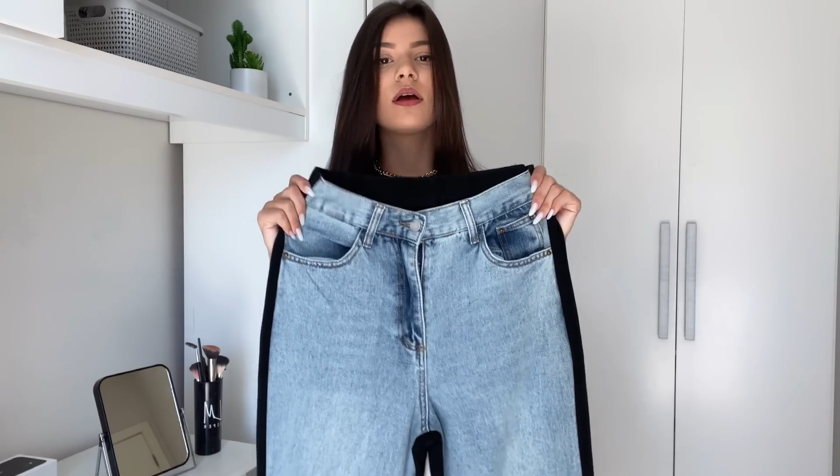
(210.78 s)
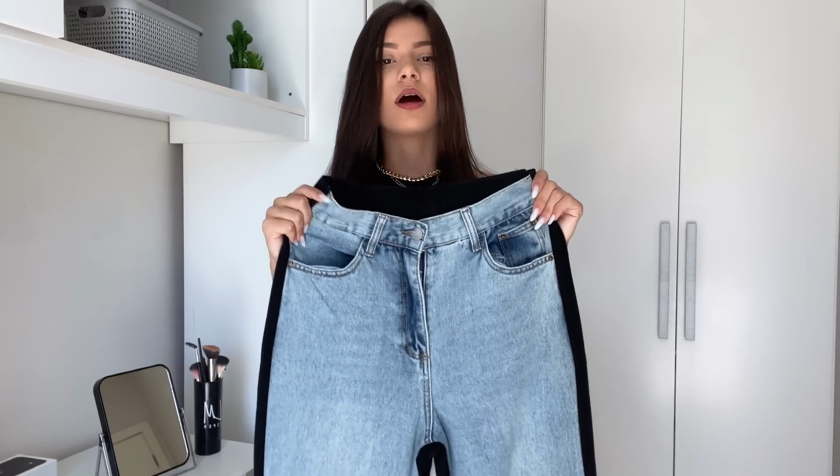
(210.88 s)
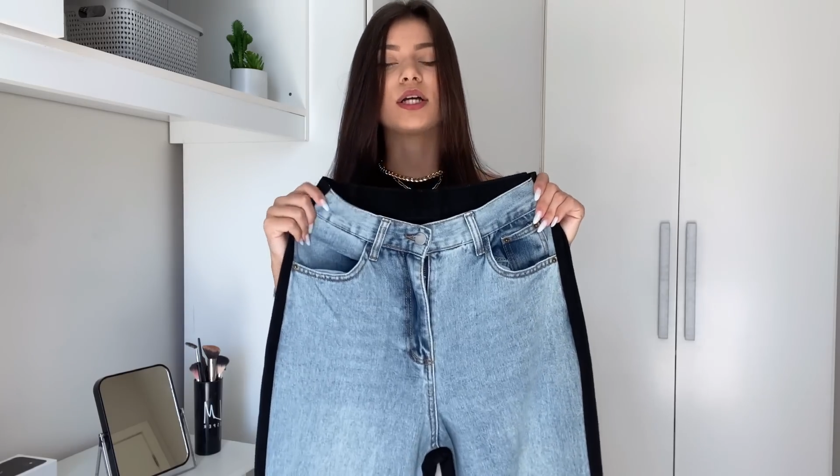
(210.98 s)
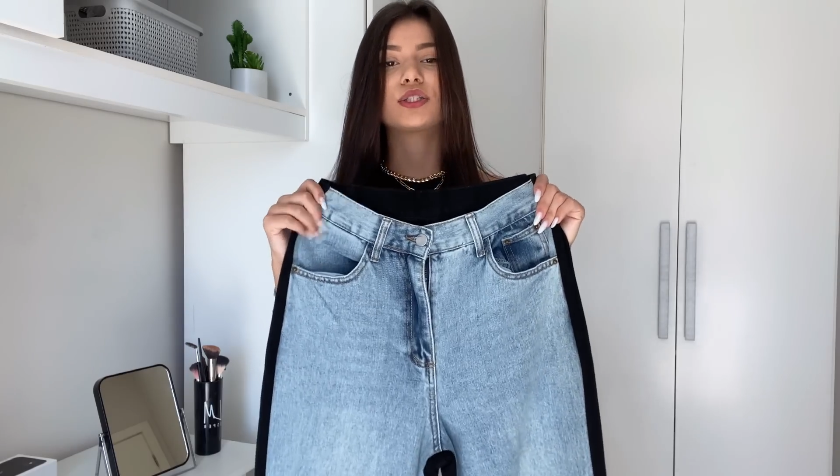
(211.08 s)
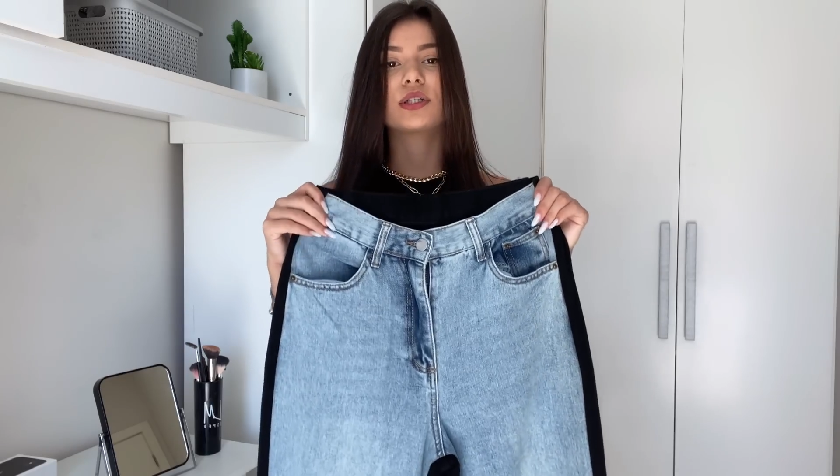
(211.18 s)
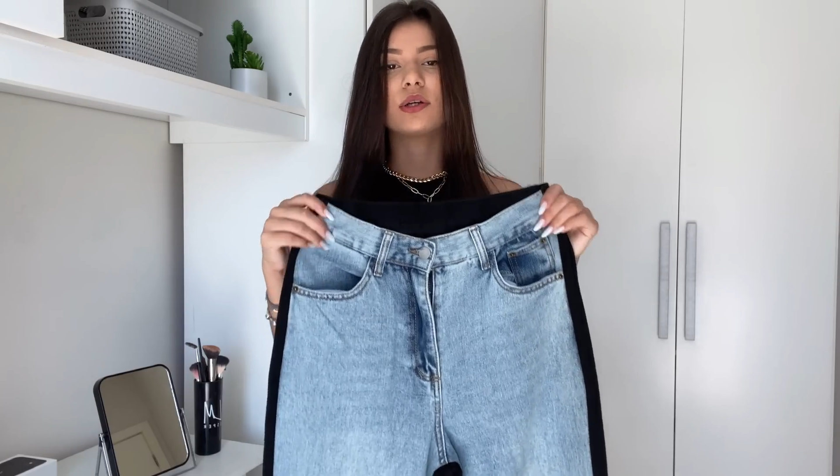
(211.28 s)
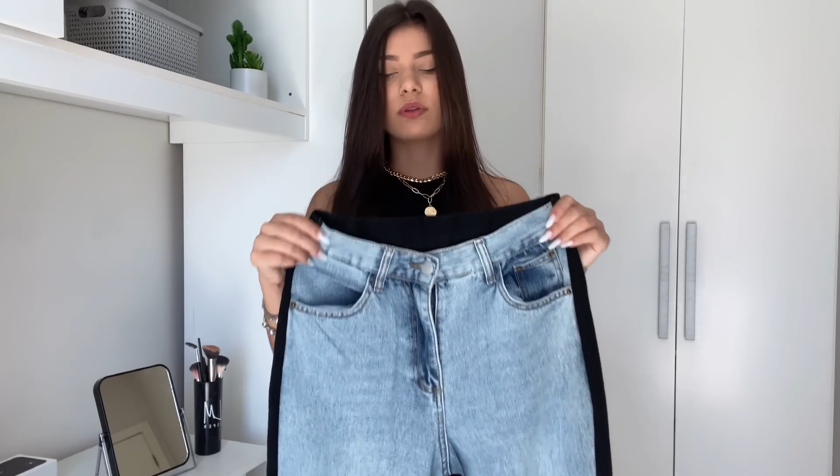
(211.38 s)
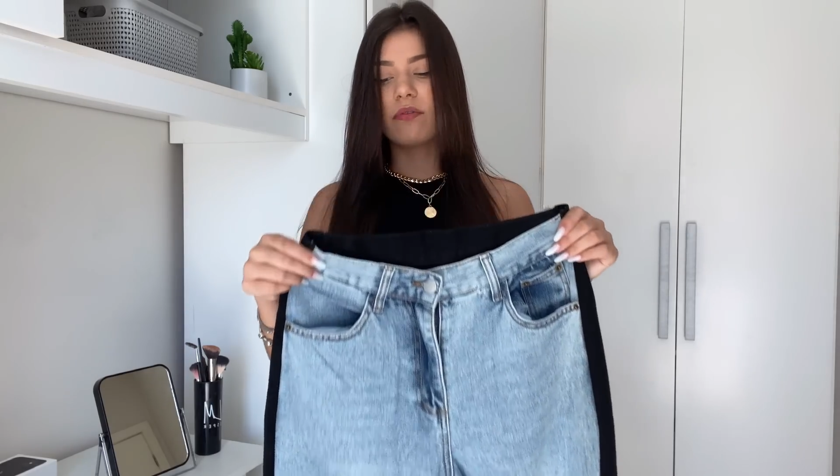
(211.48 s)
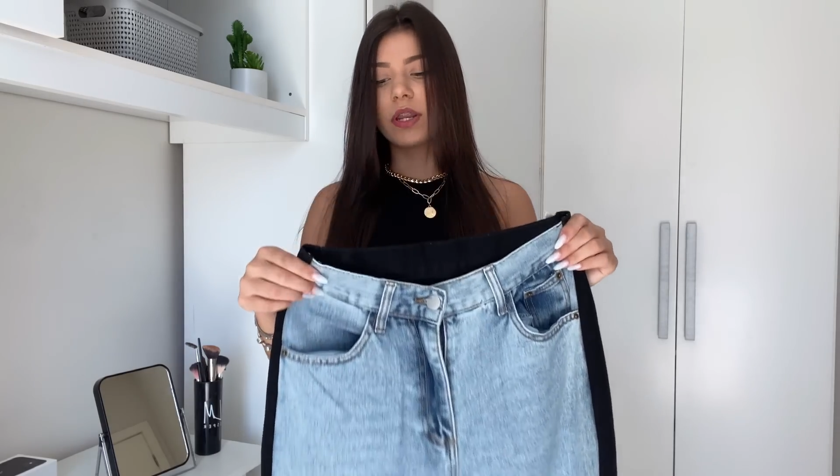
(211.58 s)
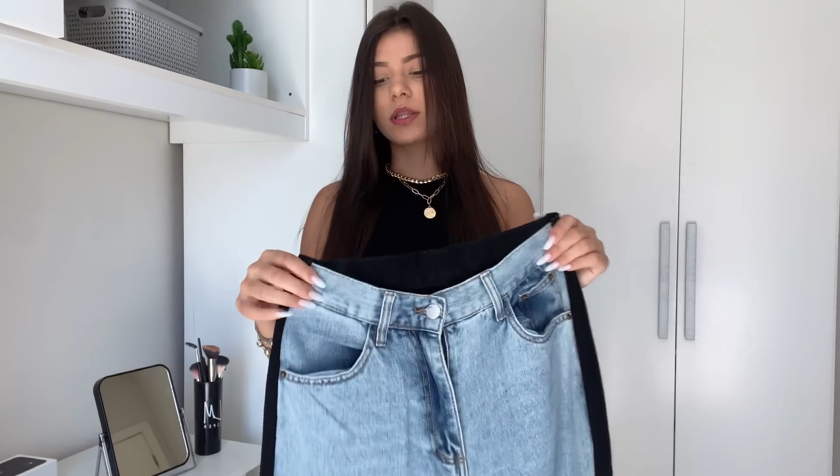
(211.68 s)
Acho que eu
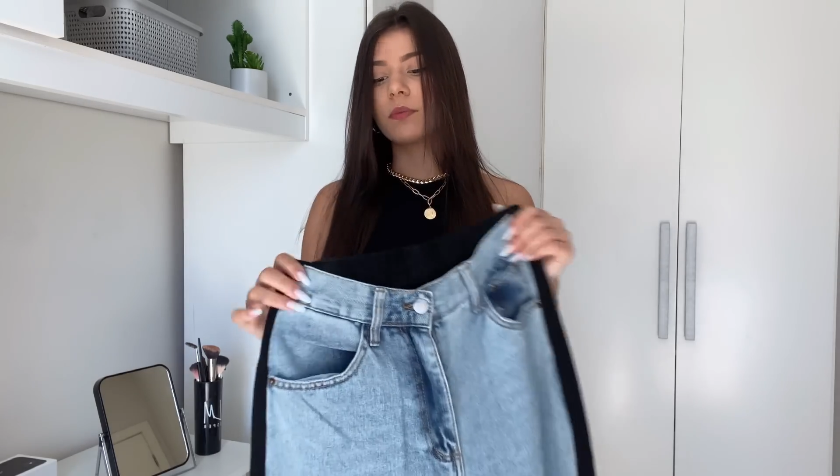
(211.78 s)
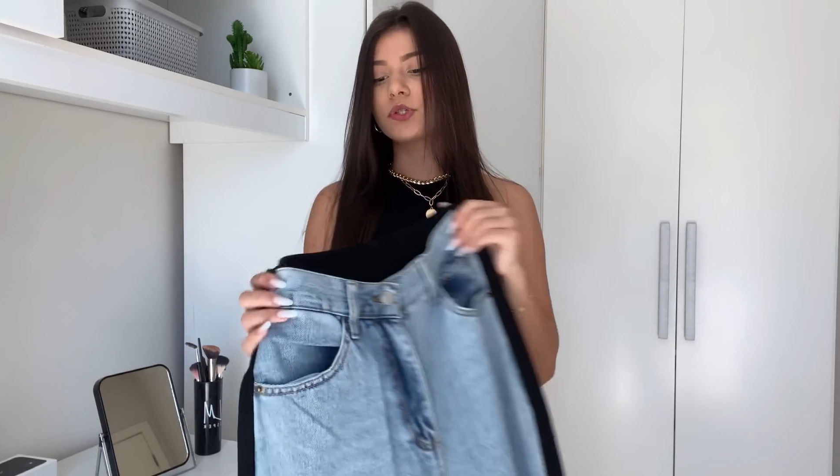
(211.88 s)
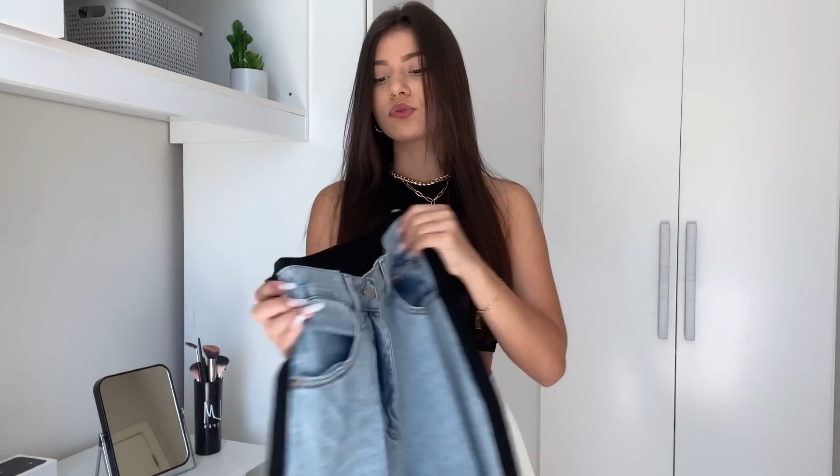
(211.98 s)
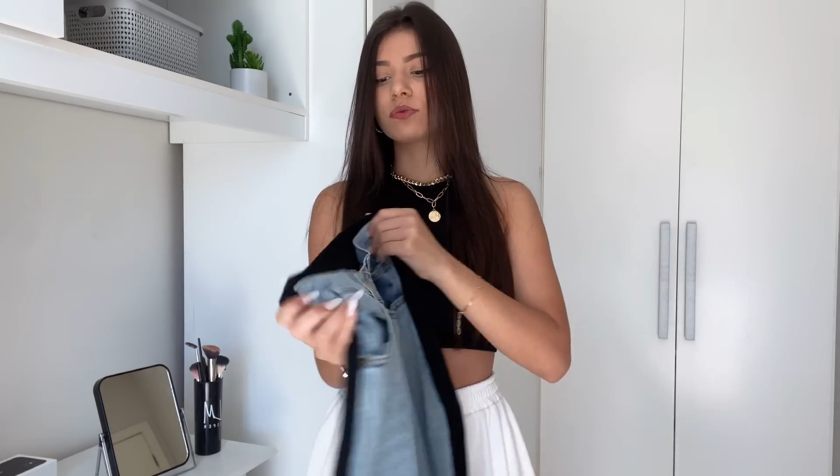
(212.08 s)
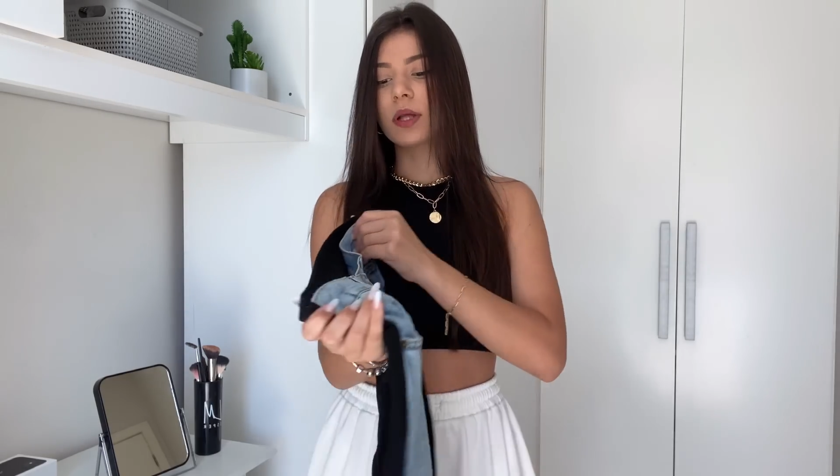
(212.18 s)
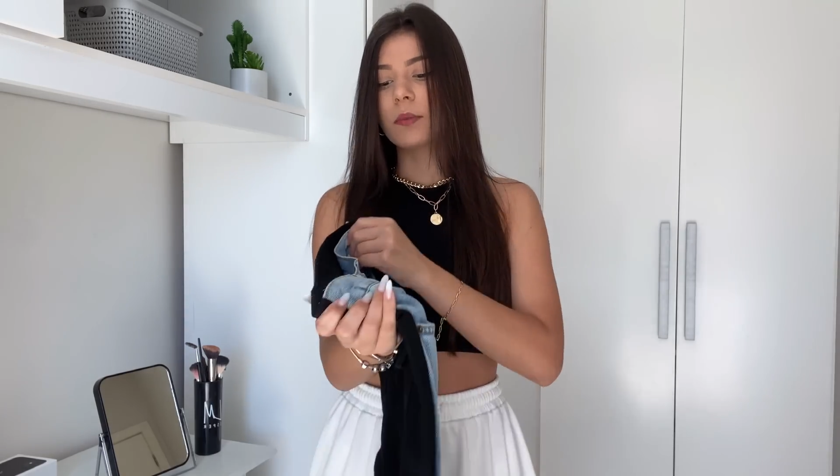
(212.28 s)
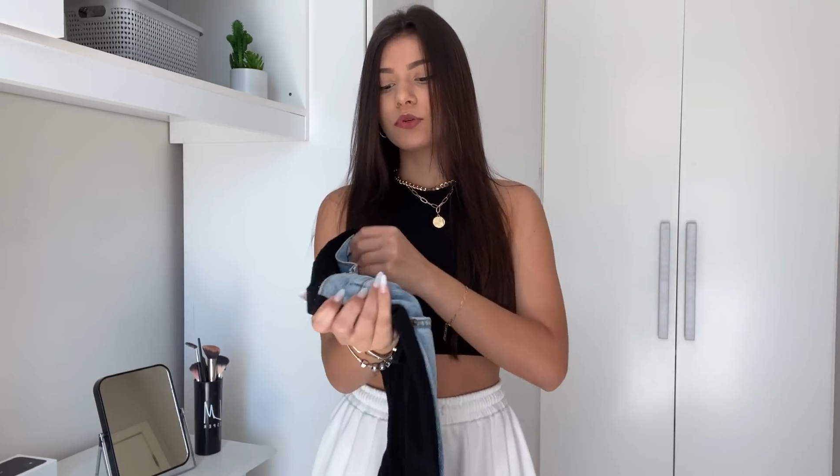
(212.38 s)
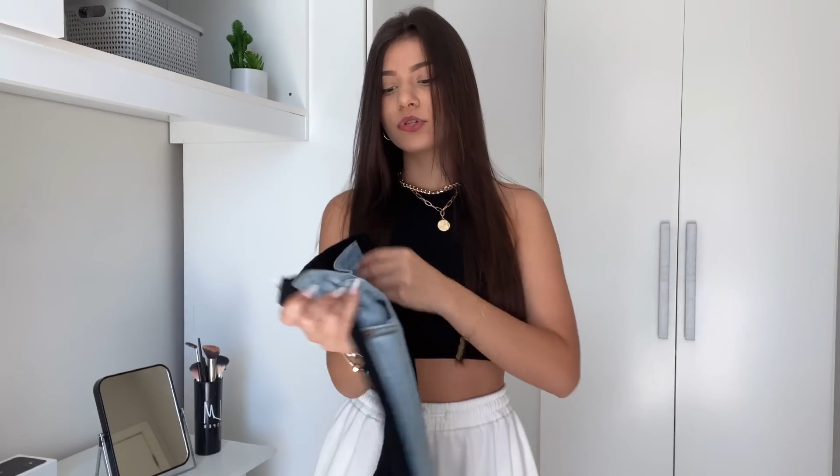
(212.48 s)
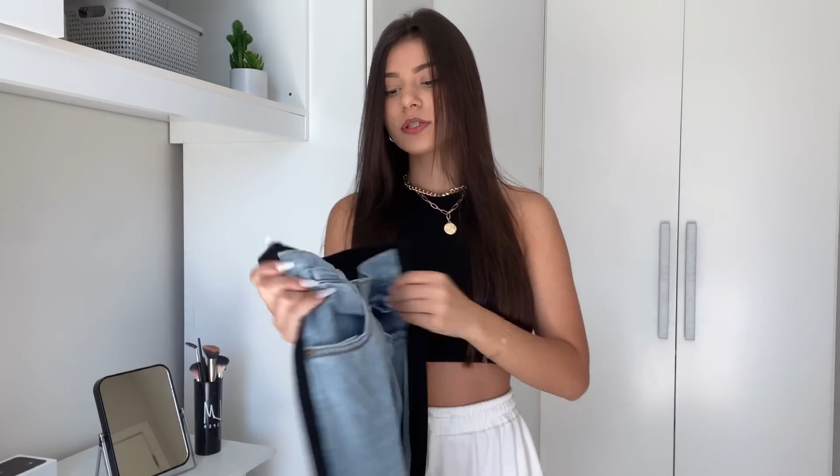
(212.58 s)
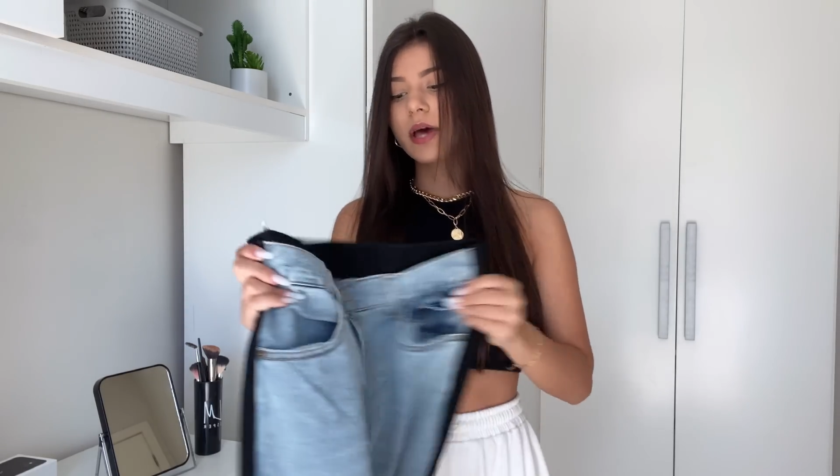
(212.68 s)
deveria ter pedido no
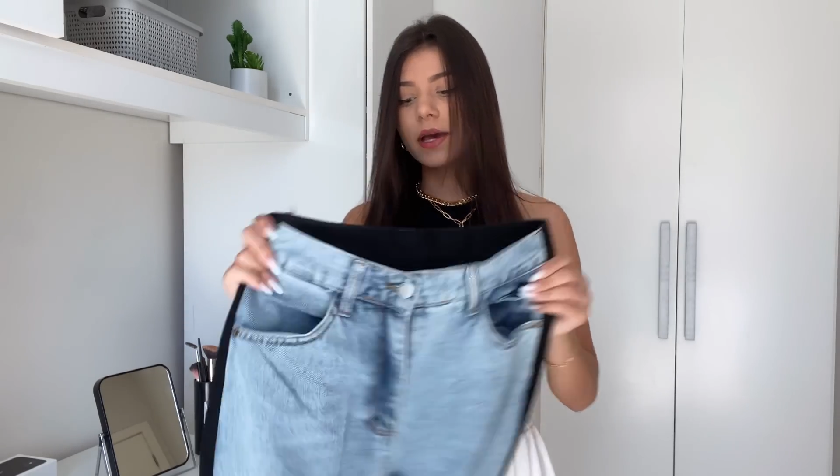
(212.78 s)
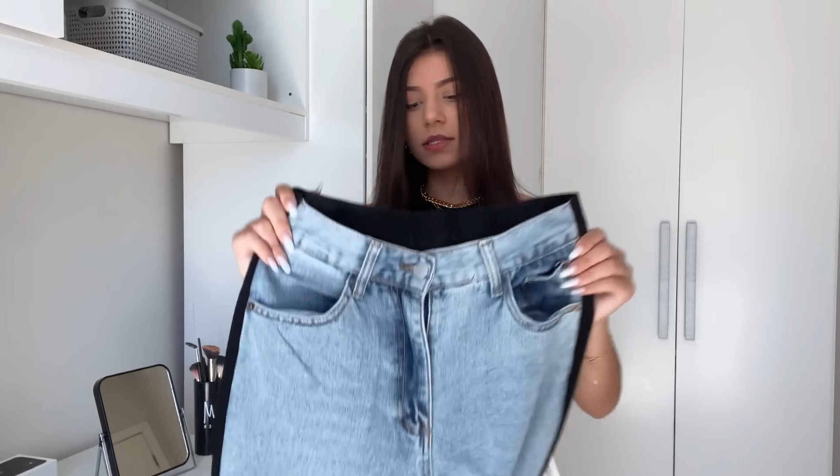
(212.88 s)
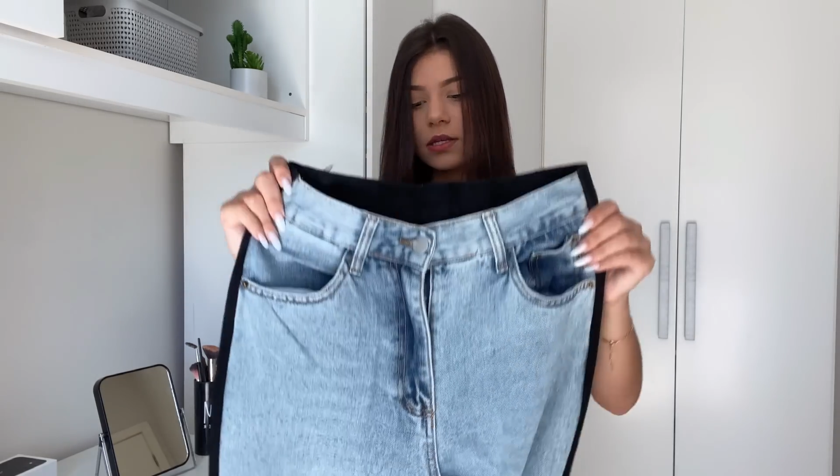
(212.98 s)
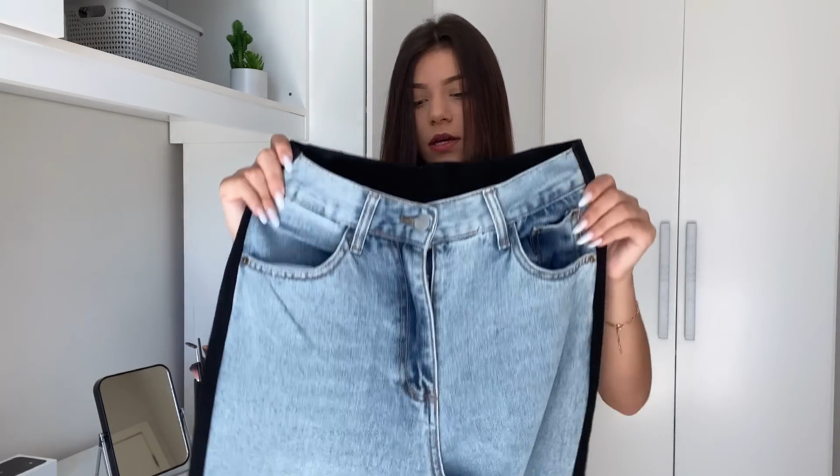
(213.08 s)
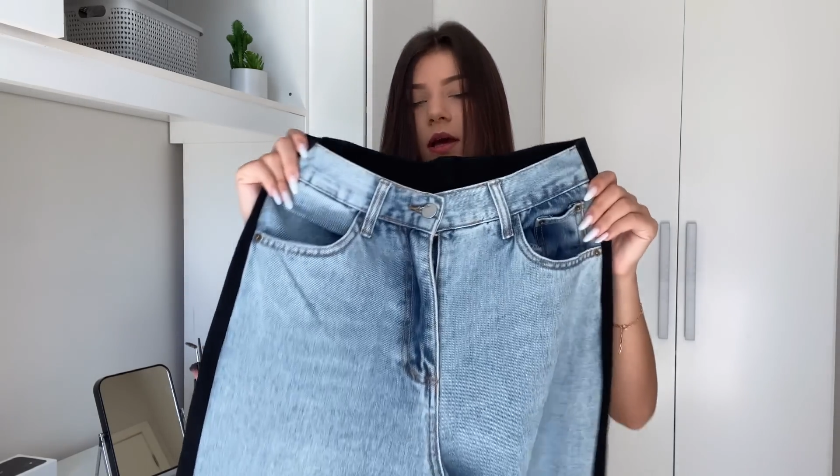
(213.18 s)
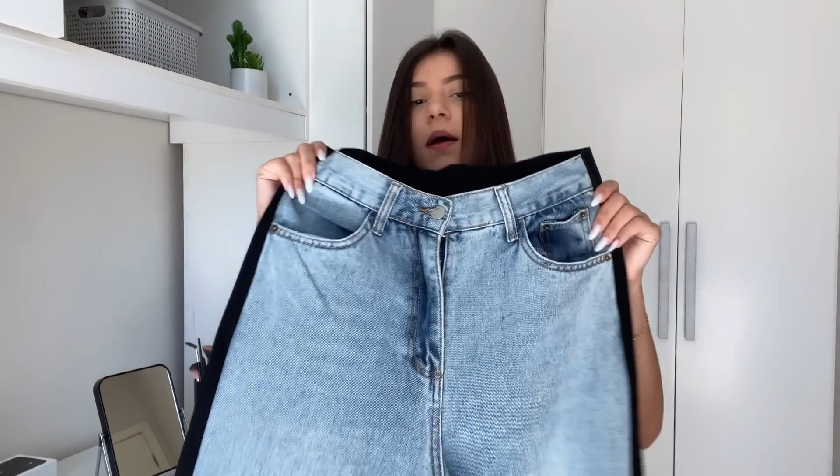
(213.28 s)
tamanho XS,